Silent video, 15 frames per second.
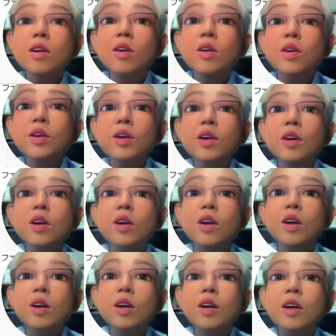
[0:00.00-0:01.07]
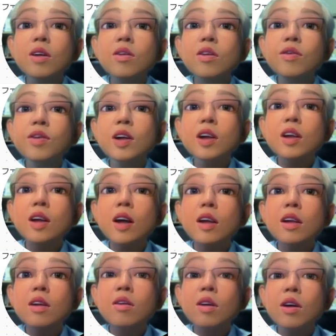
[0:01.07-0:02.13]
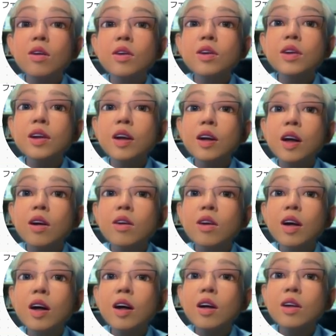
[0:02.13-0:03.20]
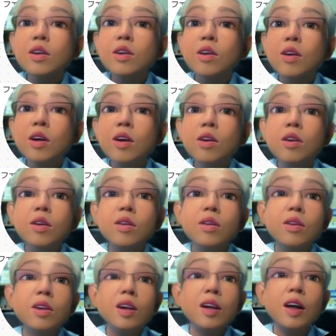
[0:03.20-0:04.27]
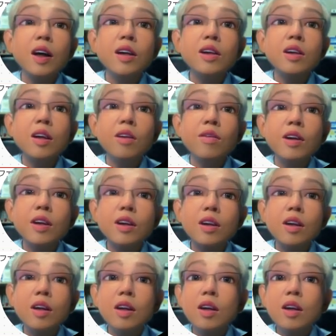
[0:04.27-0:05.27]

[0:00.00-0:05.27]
音を エムピースリー っていうのは音声なので、それを繰り返しています。